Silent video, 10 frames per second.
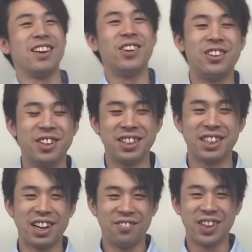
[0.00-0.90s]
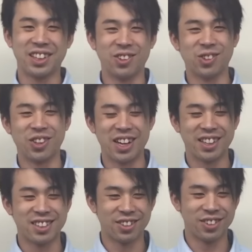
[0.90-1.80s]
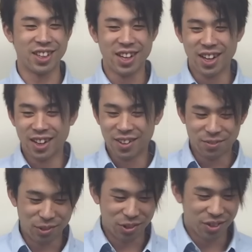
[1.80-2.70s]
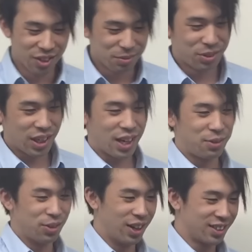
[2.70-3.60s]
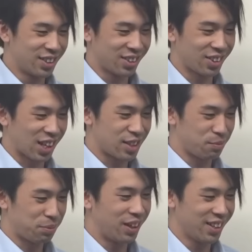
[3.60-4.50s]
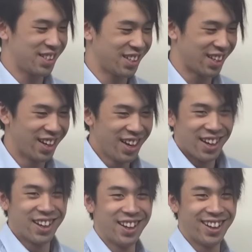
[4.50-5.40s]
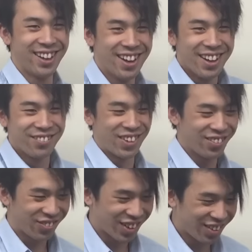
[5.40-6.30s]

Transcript: レベル1で頑張って音ゲーやってたのに、もう、ブレイブはずっと立ちっぱなしで、ブン